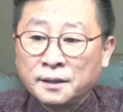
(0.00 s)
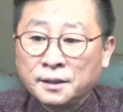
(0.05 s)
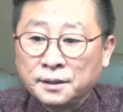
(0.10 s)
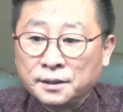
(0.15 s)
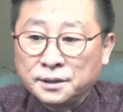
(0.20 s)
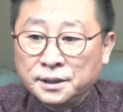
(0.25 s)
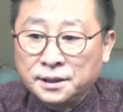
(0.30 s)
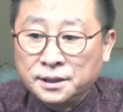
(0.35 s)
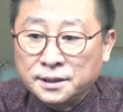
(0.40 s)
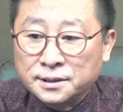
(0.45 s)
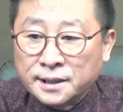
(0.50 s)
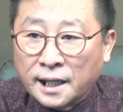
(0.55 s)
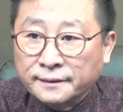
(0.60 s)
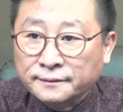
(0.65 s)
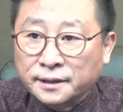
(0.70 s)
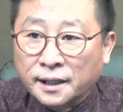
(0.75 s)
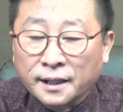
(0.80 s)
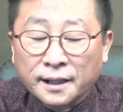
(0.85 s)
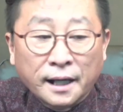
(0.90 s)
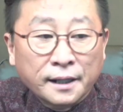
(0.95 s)
이
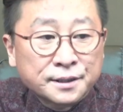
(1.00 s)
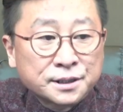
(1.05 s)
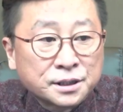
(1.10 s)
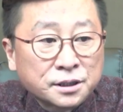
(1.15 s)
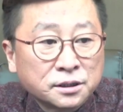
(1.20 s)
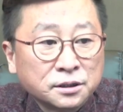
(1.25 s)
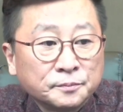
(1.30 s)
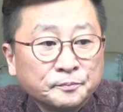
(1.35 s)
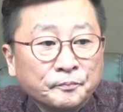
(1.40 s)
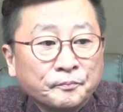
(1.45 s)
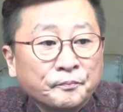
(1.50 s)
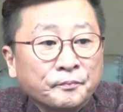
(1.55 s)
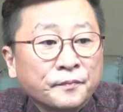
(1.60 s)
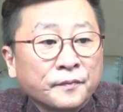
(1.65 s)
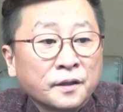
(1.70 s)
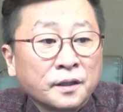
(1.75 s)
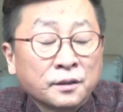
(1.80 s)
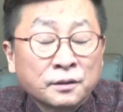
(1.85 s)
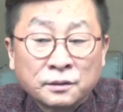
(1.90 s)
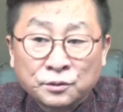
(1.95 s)
사태가 지금
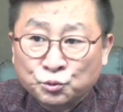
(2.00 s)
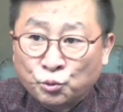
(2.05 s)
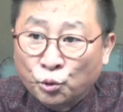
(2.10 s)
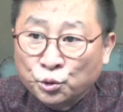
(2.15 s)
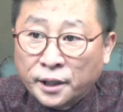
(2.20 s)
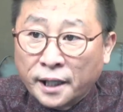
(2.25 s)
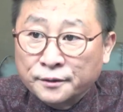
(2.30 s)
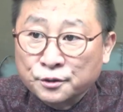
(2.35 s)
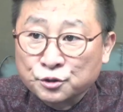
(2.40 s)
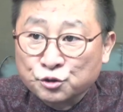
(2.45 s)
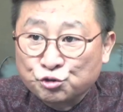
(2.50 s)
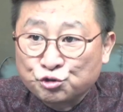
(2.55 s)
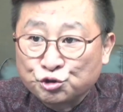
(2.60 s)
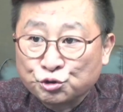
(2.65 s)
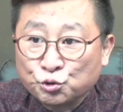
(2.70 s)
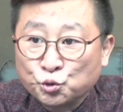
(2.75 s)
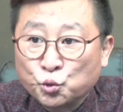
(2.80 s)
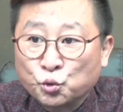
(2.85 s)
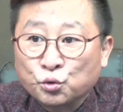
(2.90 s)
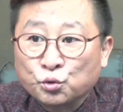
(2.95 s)
또 다른
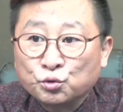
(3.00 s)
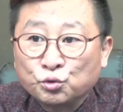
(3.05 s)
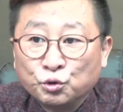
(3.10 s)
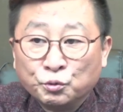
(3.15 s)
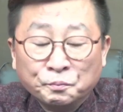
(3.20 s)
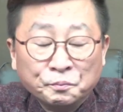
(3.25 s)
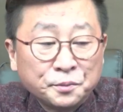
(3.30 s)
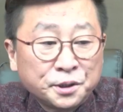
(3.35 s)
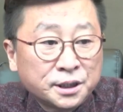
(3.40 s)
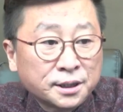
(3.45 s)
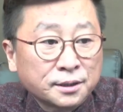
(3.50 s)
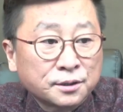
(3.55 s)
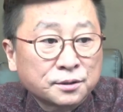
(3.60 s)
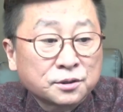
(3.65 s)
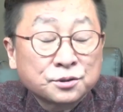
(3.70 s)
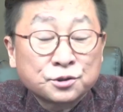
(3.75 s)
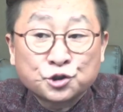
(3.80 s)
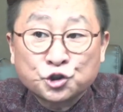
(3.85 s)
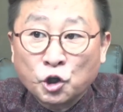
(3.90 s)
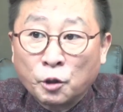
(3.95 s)
중국
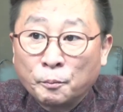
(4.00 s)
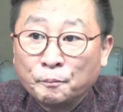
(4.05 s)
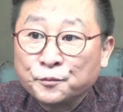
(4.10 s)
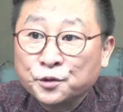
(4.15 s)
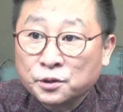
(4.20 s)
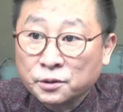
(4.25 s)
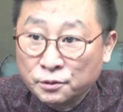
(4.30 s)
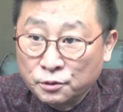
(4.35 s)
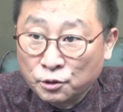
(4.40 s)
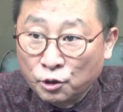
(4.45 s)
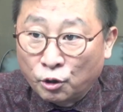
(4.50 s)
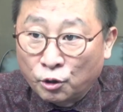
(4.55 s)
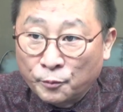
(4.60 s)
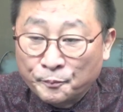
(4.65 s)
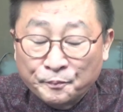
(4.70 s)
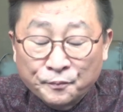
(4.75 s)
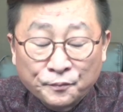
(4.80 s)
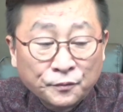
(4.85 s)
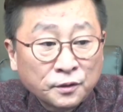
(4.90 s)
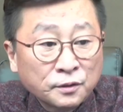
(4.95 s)
음식점들로
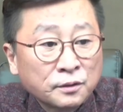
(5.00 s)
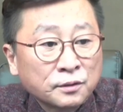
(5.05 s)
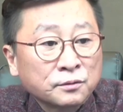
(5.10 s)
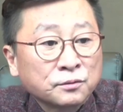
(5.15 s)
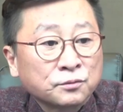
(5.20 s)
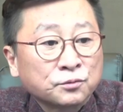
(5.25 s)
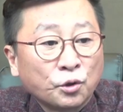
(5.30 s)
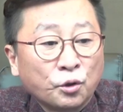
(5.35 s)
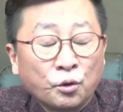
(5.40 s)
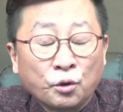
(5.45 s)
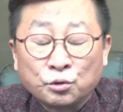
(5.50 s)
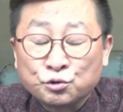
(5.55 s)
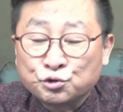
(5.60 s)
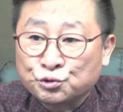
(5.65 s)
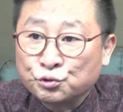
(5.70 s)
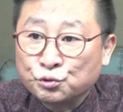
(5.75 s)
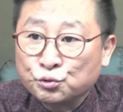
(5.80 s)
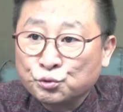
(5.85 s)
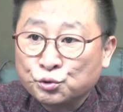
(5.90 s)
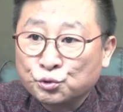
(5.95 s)
또
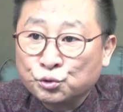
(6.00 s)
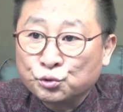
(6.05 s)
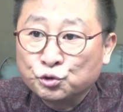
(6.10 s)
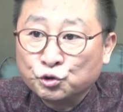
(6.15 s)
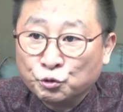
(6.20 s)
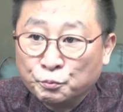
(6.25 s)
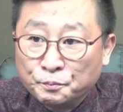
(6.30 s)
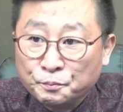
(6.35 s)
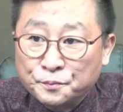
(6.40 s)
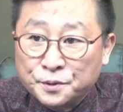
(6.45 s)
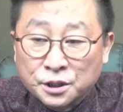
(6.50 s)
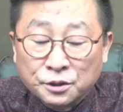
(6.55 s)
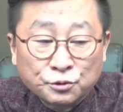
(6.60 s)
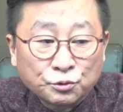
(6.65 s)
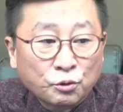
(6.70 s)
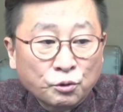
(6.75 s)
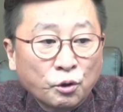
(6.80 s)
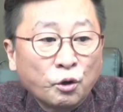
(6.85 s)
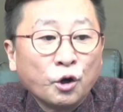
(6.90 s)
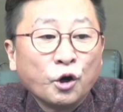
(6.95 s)
중국
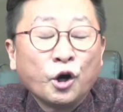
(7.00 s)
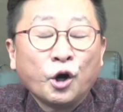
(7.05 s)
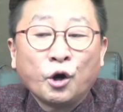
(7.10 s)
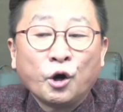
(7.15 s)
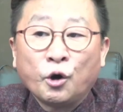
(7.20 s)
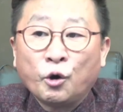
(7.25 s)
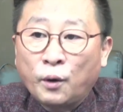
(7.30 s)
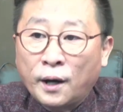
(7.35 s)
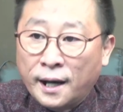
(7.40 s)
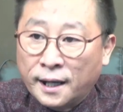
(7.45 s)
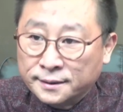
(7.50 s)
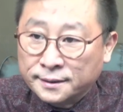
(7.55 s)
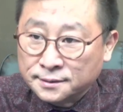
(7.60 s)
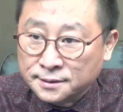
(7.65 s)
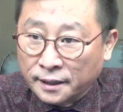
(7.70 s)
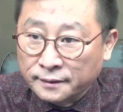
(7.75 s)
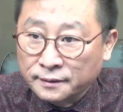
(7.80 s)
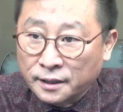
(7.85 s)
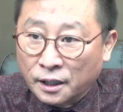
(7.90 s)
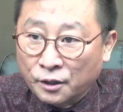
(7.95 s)
음식으로
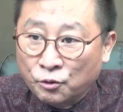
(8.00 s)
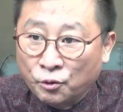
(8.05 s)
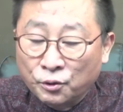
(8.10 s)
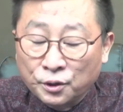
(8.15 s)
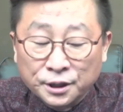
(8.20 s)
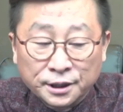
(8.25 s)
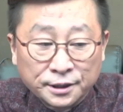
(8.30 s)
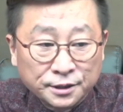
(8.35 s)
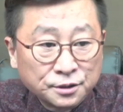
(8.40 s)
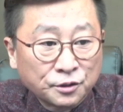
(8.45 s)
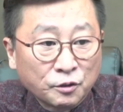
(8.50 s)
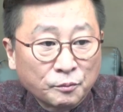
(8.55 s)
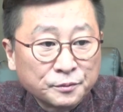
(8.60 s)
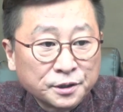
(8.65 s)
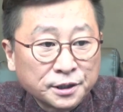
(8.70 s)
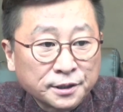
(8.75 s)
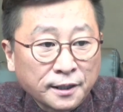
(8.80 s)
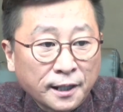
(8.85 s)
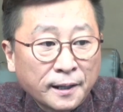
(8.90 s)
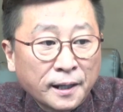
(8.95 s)
확산되고 있는
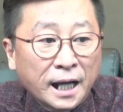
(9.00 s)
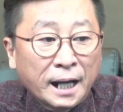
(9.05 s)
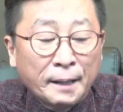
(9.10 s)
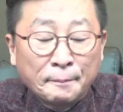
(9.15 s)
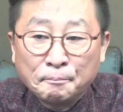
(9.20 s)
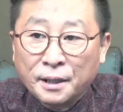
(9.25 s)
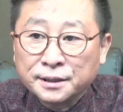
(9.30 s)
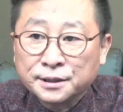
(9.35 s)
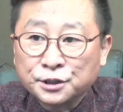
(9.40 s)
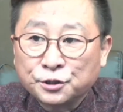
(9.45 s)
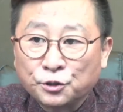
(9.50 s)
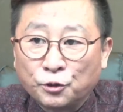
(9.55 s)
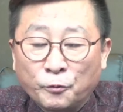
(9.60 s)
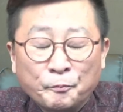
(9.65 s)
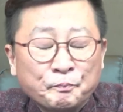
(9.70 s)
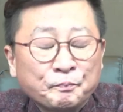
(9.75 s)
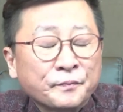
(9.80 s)
겁니다. 한마디로